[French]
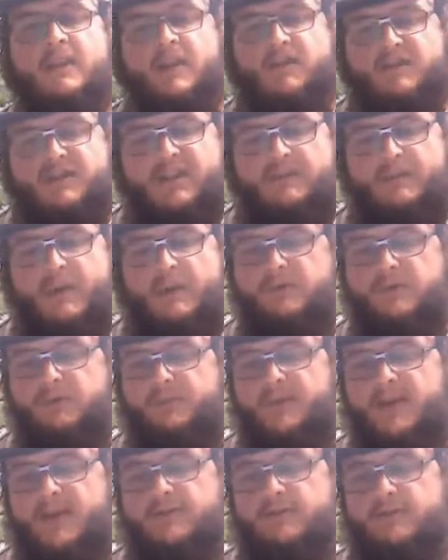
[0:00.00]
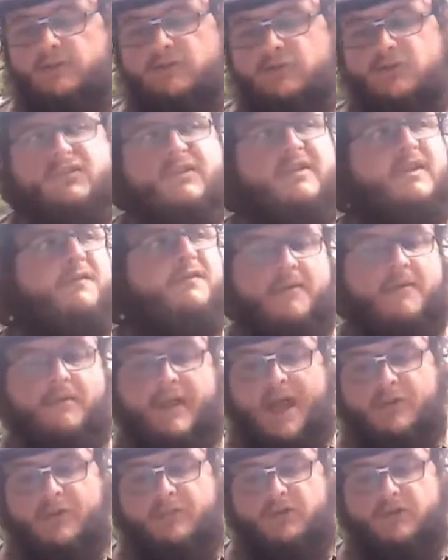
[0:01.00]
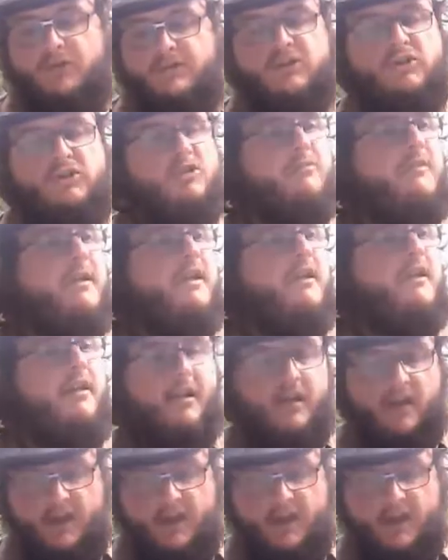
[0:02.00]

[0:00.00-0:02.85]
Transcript: n'avait-il pas bonne presse aux yeux de cette femme amoureuse des gens de mer